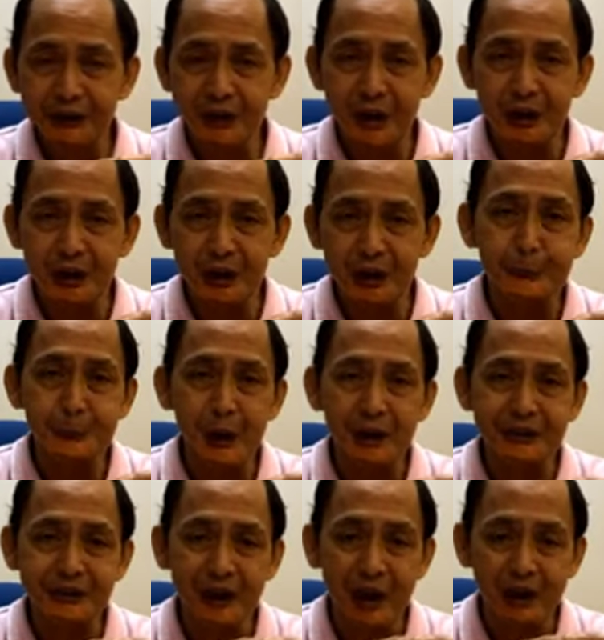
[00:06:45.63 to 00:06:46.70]
sa inyo ang
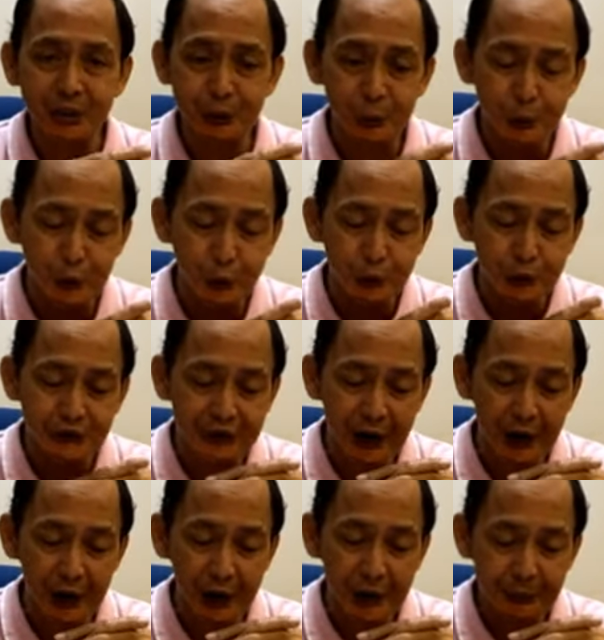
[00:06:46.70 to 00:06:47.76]
paksa tungkol
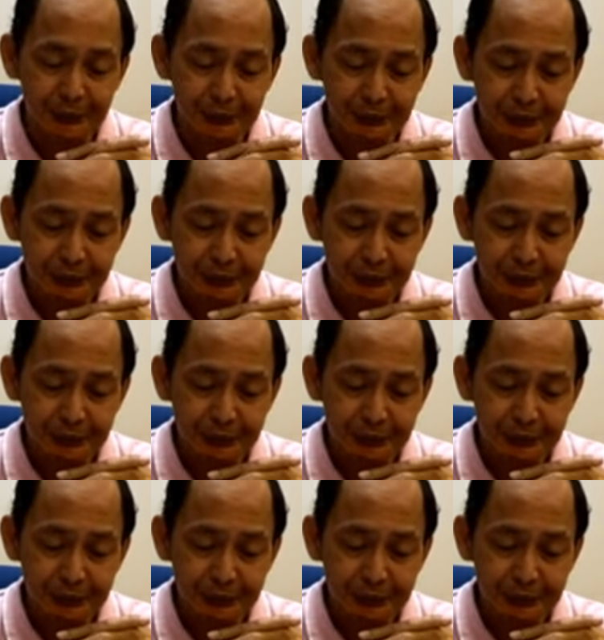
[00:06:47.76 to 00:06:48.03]
sa